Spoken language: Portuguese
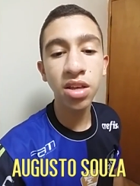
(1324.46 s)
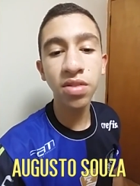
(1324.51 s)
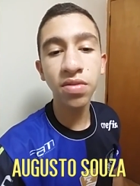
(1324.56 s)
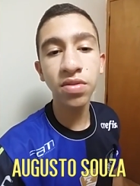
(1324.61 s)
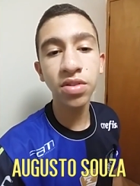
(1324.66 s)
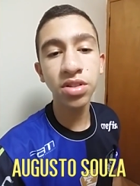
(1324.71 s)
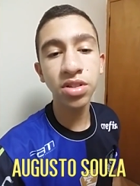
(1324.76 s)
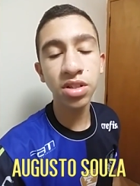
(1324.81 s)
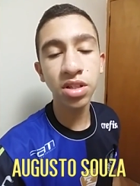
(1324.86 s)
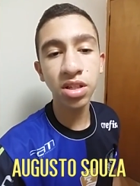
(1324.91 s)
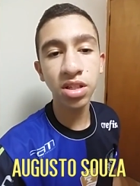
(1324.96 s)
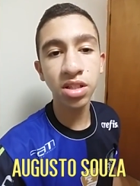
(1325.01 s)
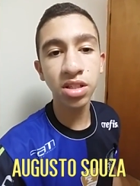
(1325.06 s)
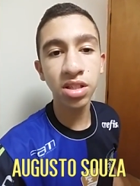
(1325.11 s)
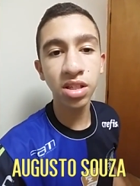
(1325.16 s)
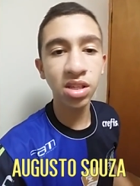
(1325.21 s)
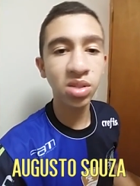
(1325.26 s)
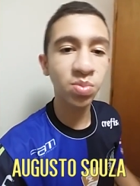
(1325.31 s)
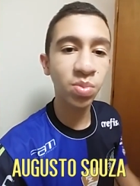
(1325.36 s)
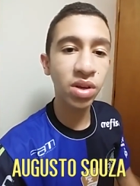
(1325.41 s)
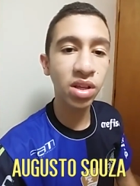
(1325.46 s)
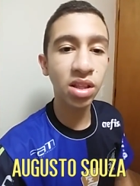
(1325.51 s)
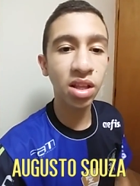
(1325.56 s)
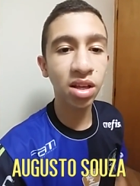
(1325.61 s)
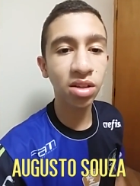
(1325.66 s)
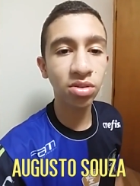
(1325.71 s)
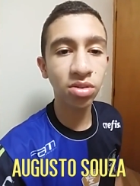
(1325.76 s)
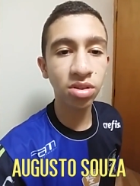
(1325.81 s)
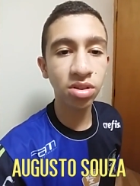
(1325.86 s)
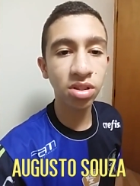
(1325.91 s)
e você
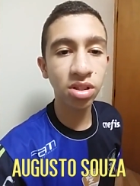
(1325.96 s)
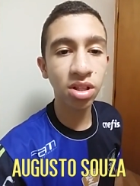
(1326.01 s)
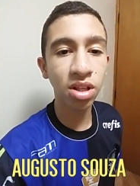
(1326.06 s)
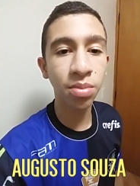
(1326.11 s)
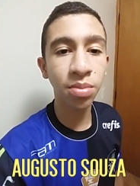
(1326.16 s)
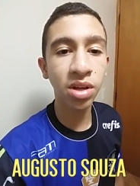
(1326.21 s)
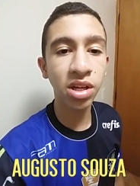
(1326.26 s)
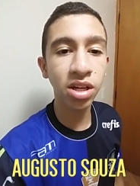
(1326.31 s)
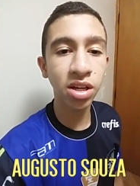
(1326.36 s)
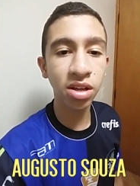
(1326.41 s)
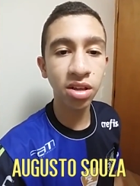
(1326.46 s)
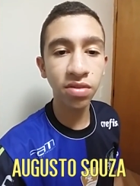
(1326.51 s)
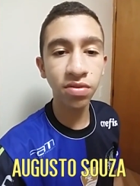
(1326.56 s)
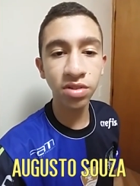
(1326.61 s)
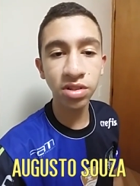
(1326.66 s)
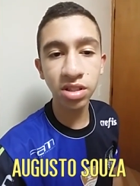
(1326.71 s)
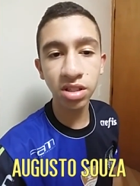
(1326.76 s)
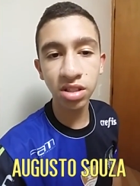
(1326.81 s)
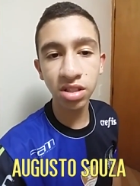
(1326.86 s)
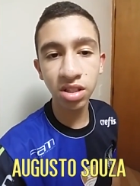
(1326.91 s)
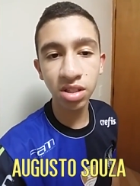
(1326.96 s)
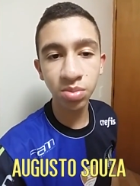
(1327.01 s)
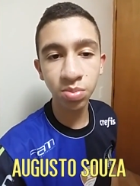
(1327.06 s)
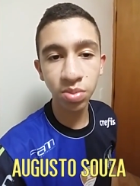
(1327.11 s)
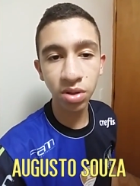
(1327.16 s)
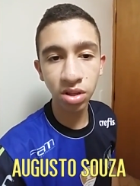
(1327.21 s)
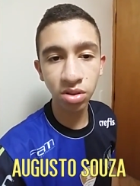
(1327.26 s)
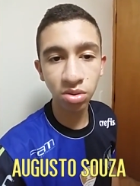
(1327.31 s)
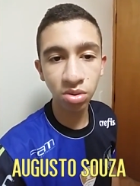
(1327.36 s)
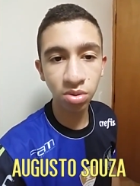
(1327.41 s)
desrespeitar a torcida da maneira que você
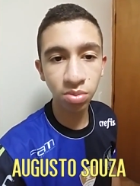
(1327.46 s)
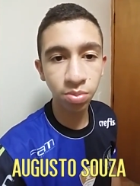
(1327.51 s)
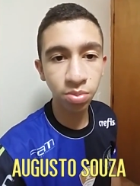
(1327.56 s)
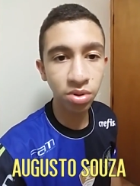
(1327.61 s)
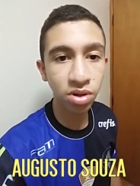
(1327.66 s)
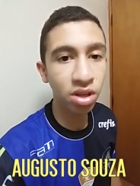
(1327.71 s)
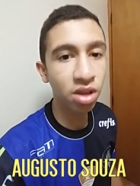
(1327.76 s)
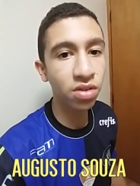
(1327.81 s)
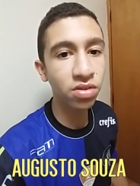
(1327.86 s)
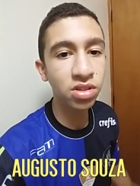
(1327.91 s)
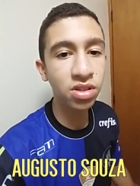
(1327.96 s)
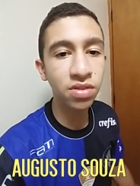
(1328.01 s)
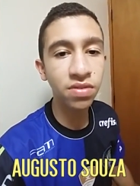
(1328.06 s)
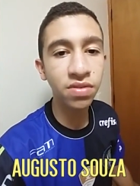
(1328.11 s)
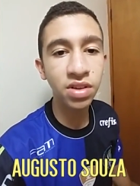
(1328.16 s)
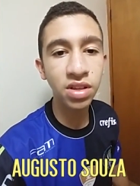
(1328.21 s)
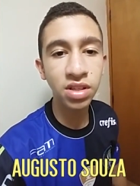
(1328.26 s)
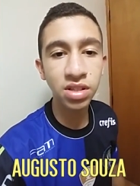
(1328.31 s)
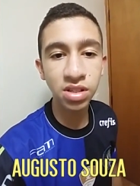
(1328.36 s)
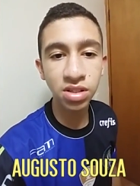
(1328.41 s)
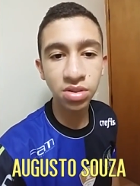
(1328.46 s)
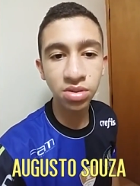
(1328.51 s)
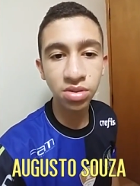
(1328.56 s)
desrespeitou. Por que você fez